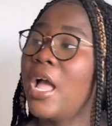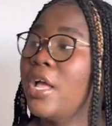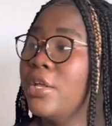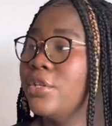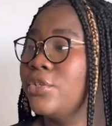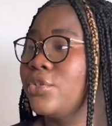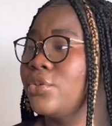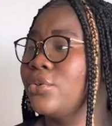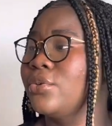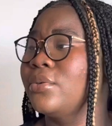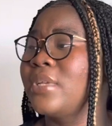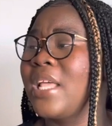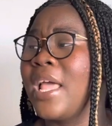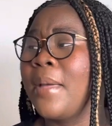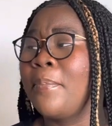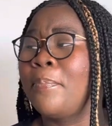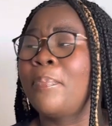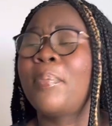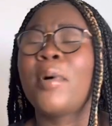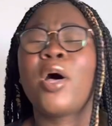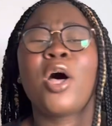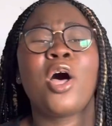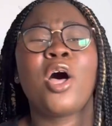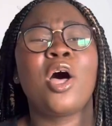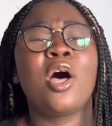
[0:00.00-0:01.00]
Tous les
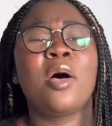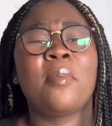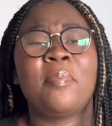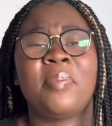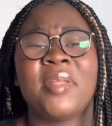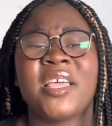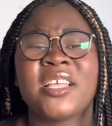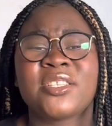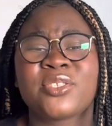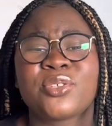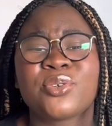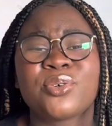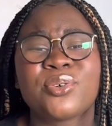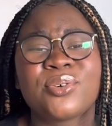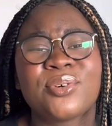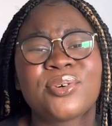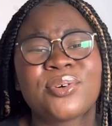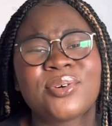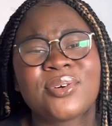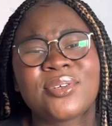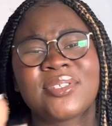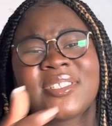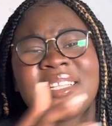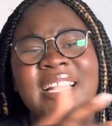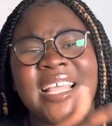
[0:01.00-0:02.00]
peuples et
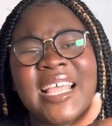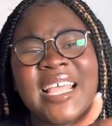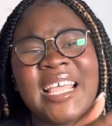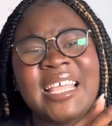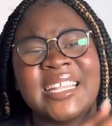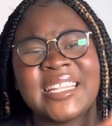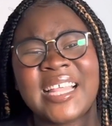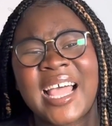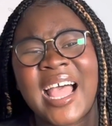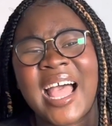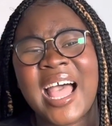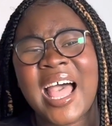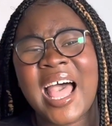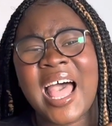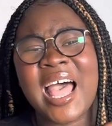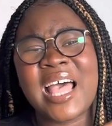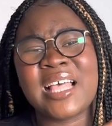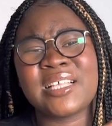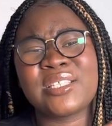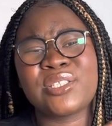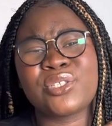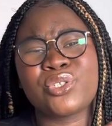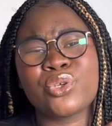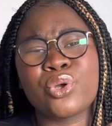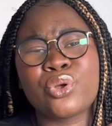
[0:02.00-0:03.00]
toutes les
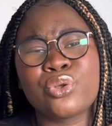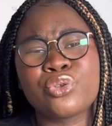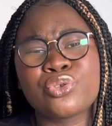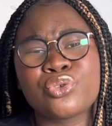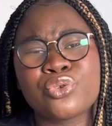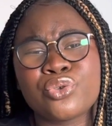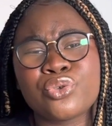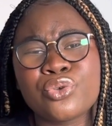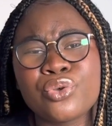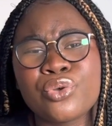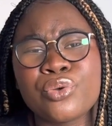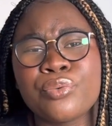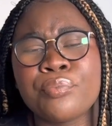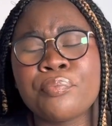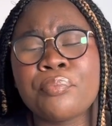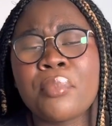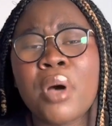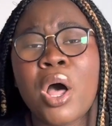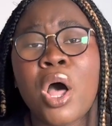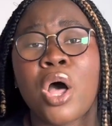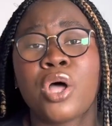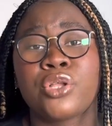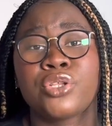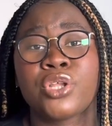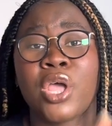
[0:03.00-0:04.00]
nations du
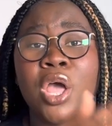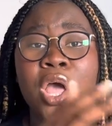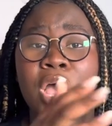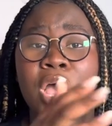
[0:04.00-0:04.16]
monde